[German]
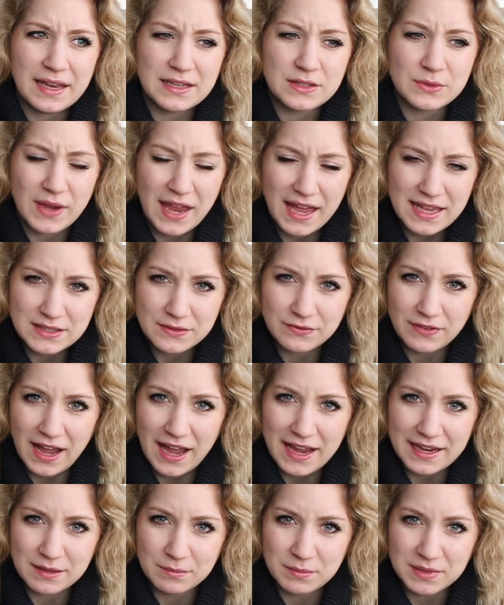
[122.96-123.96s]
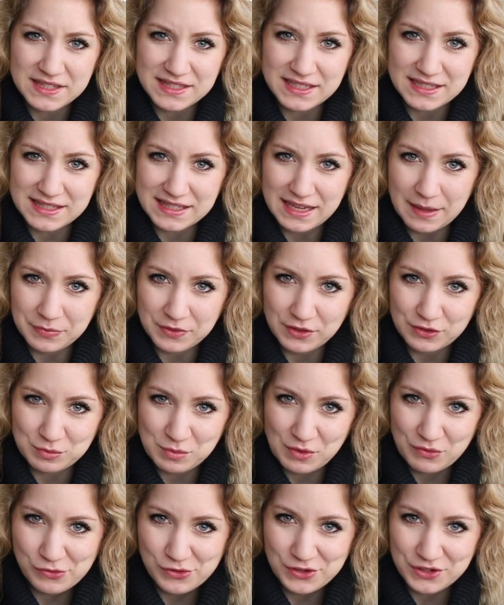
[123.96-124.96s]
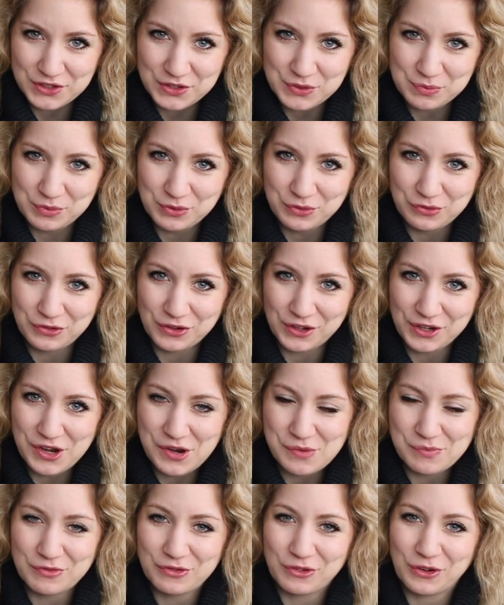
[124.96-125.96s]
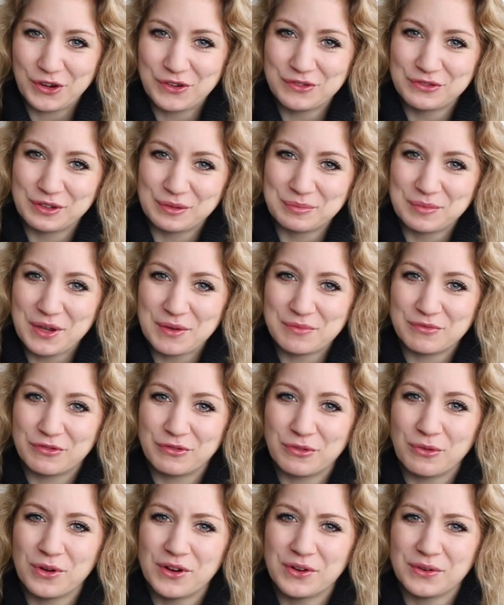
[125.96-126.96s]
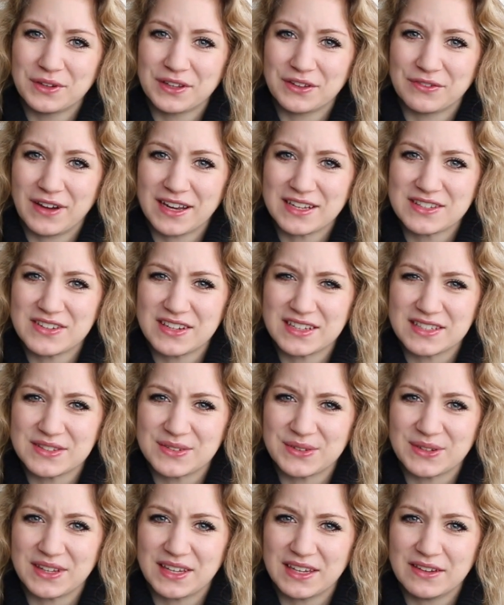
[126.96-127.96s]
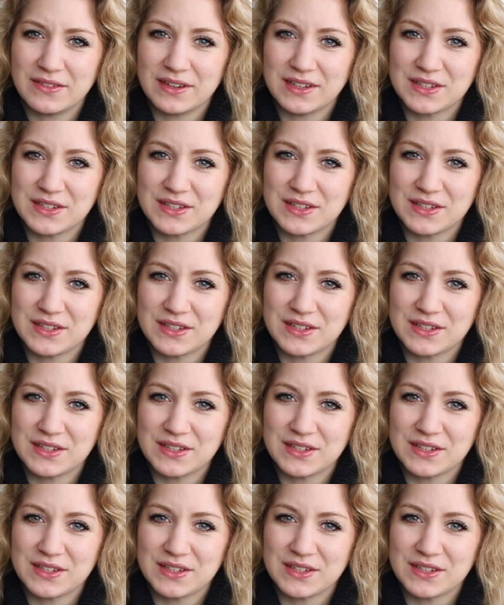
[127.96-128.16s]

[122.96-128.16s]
zuerst war ich ein bisschen skeptisch. Mir wurde das Buch von einem Freund von mir empfohlen und ich war zuerst okay,